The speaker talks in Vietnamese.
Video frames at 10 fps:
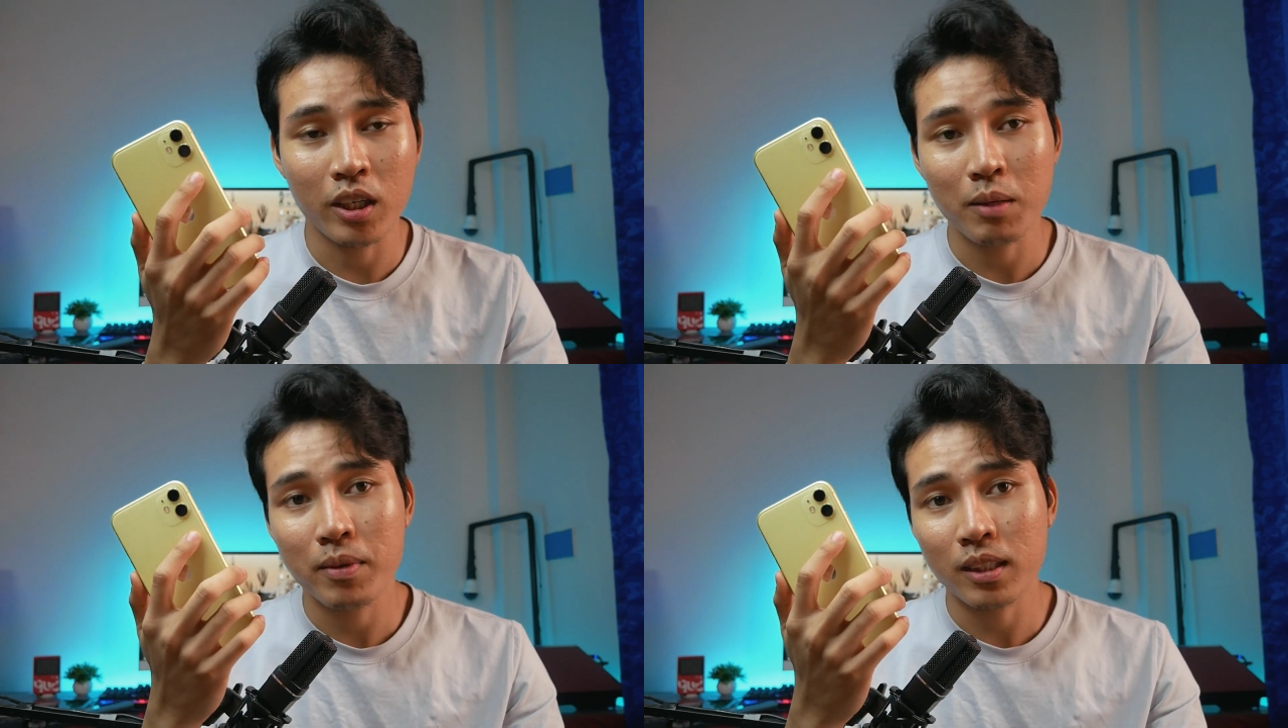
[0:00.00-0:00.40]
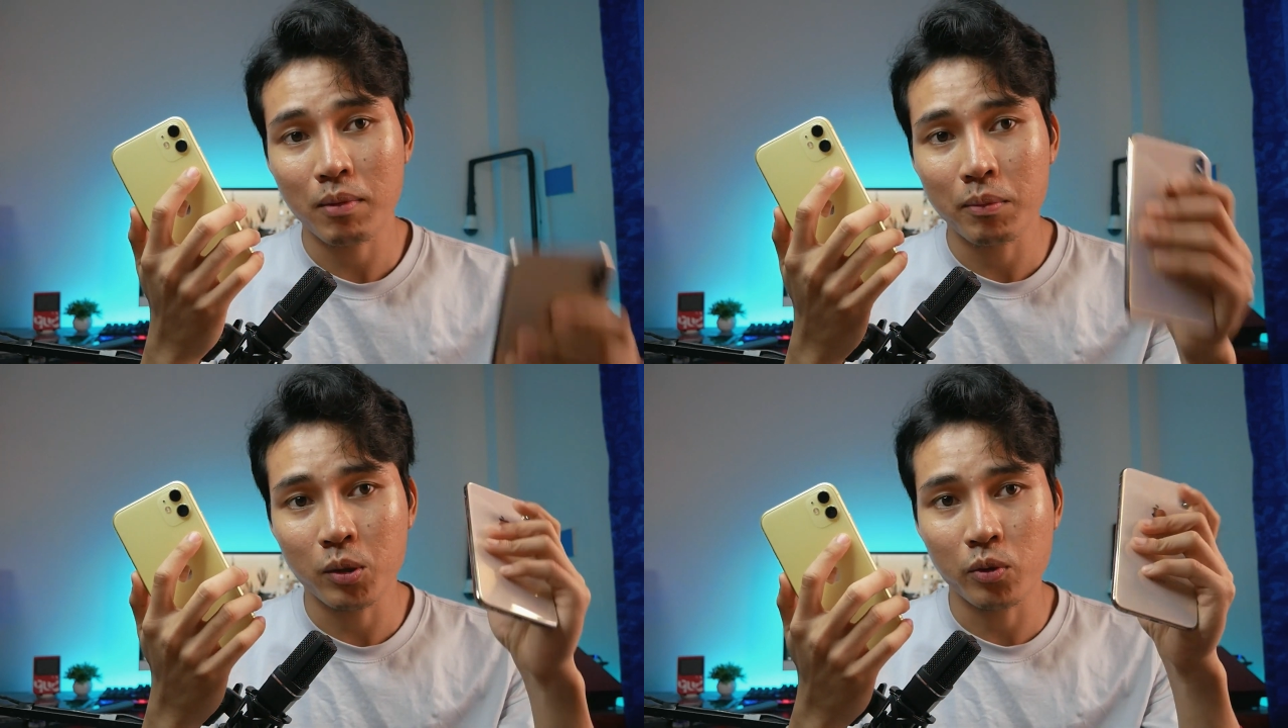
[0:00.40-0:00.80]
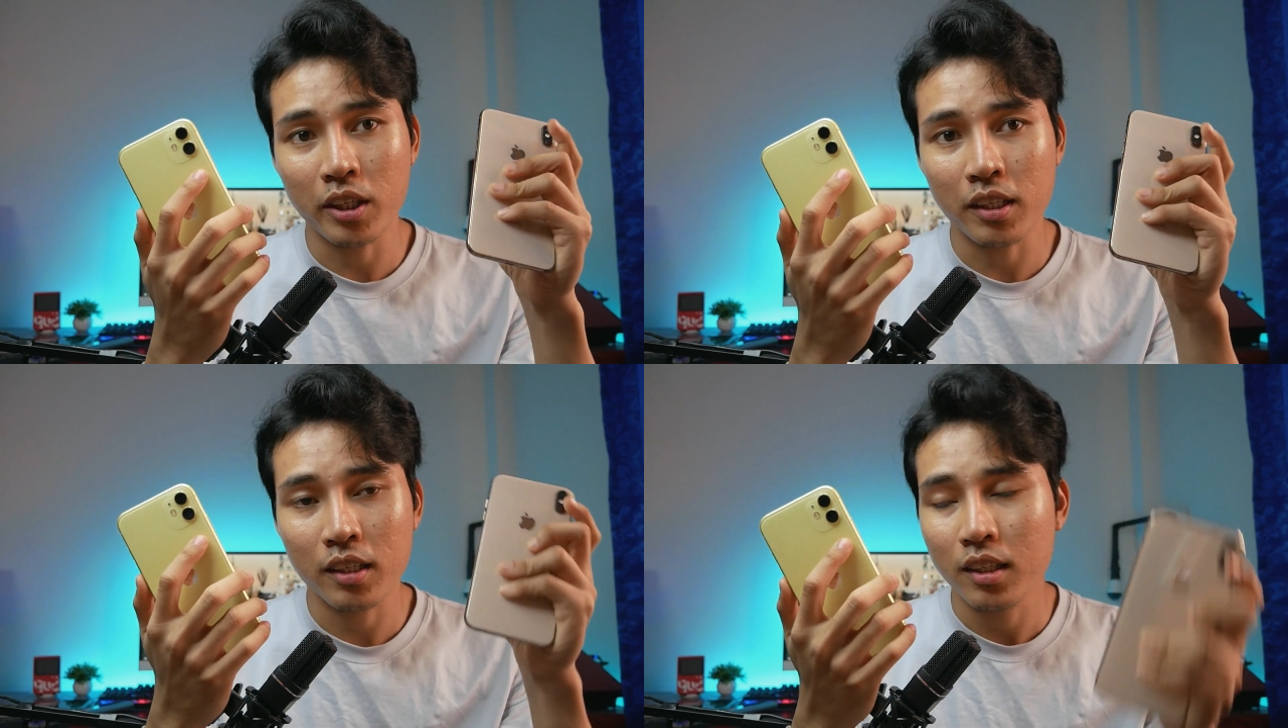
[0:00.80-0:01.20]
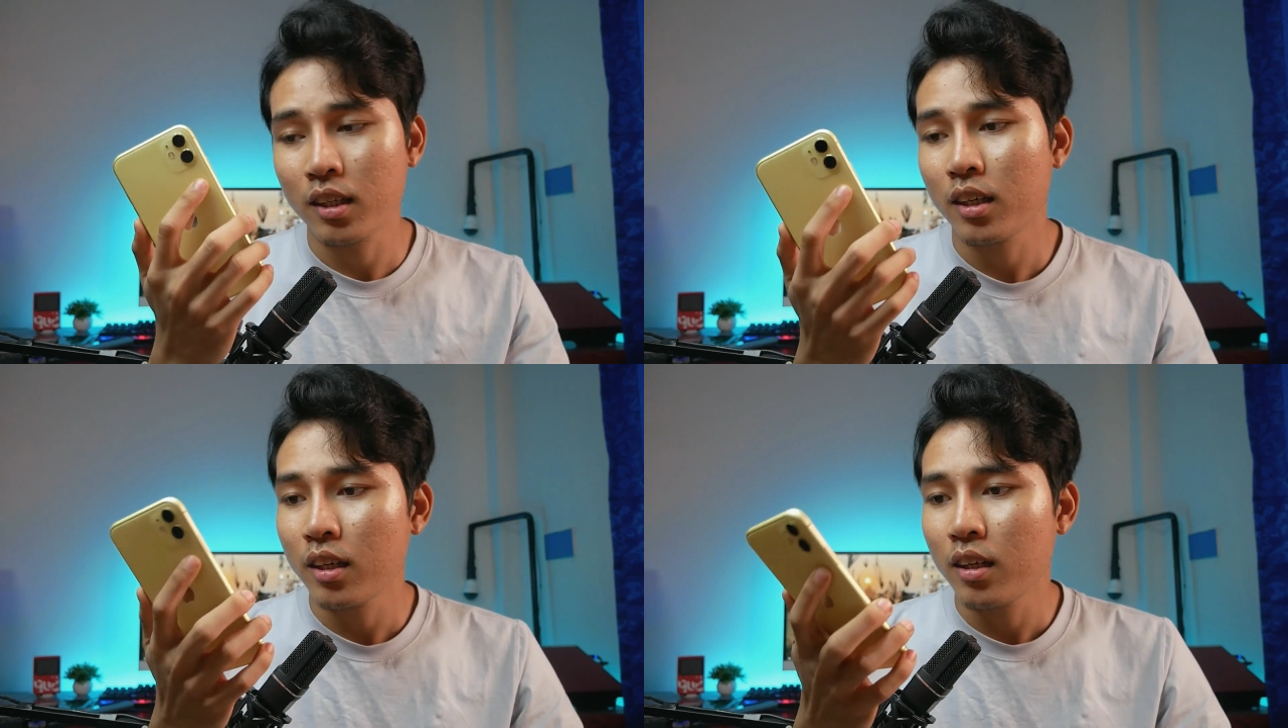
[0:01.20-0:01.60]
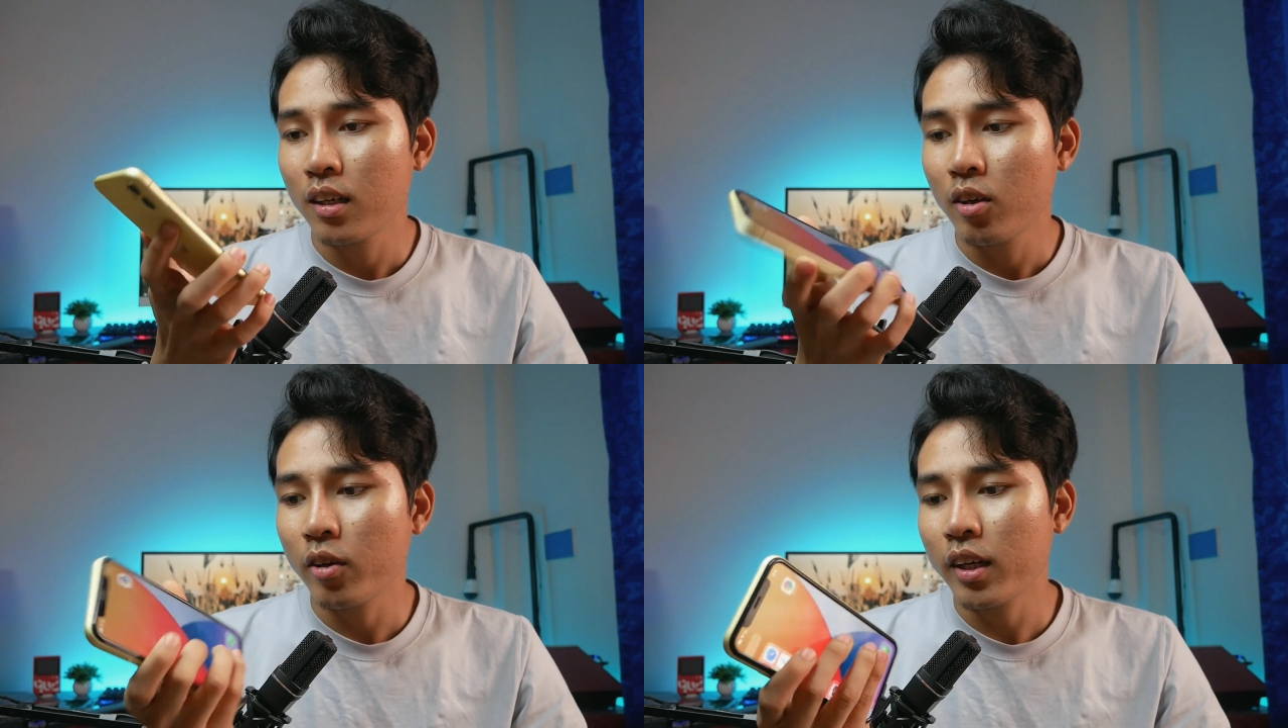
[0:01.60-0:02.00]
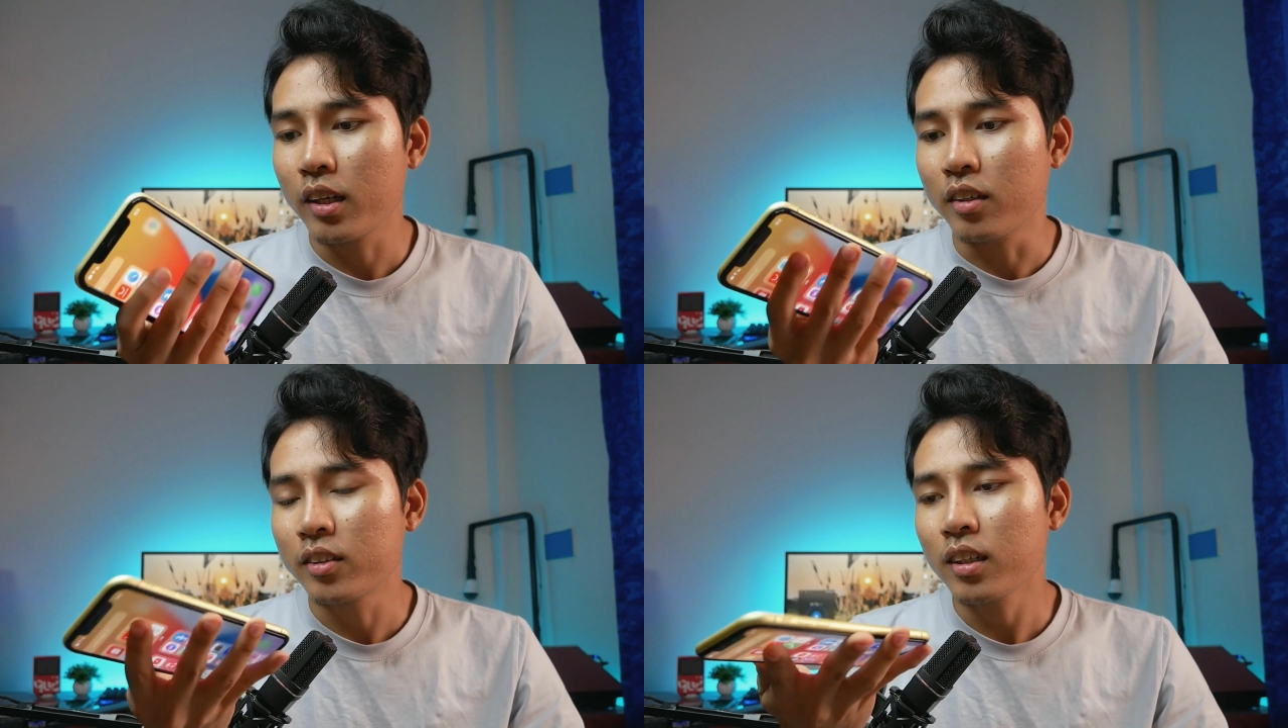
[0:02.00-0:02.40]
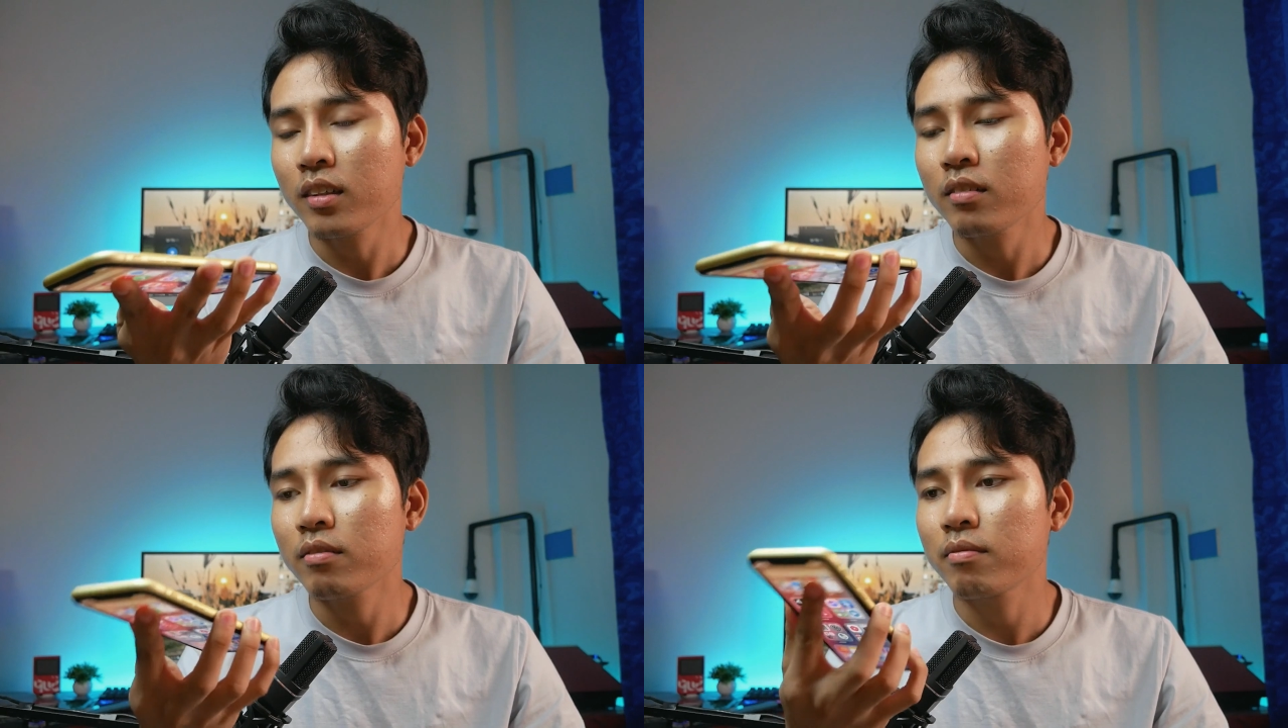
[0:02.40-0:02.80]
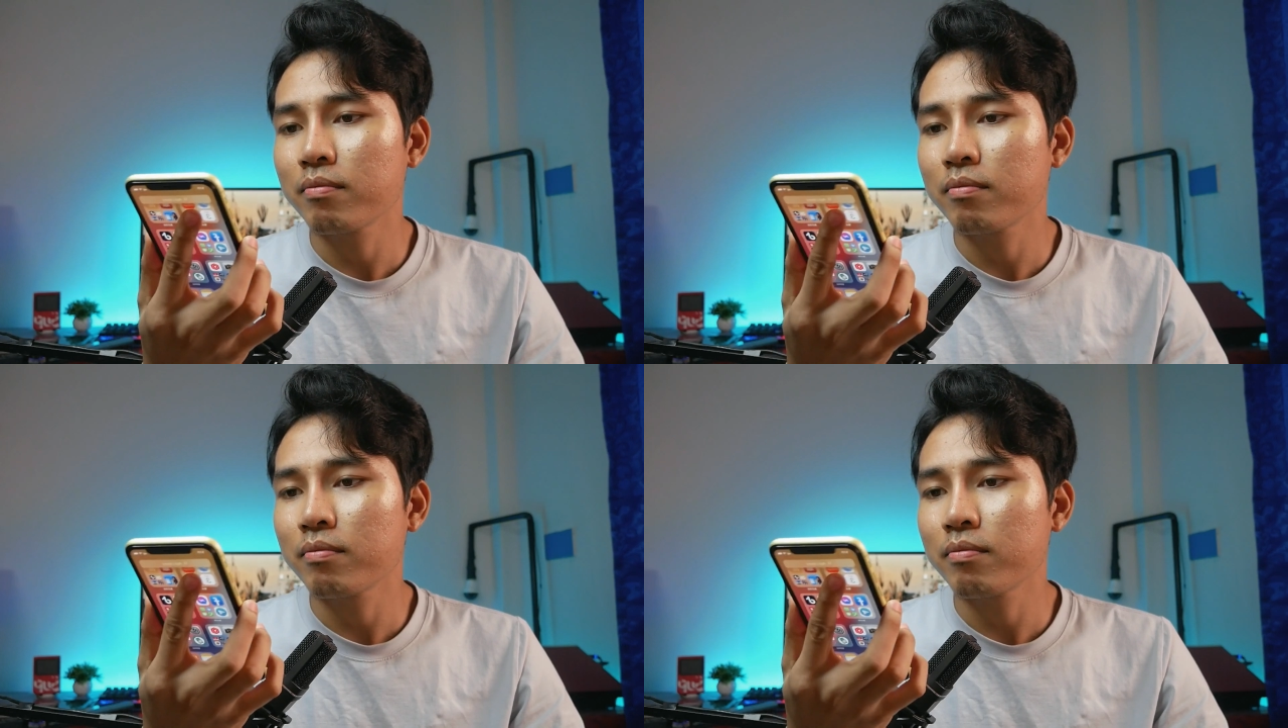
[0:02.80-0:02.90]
anh em mình đã bày một tụ thì ok chẳng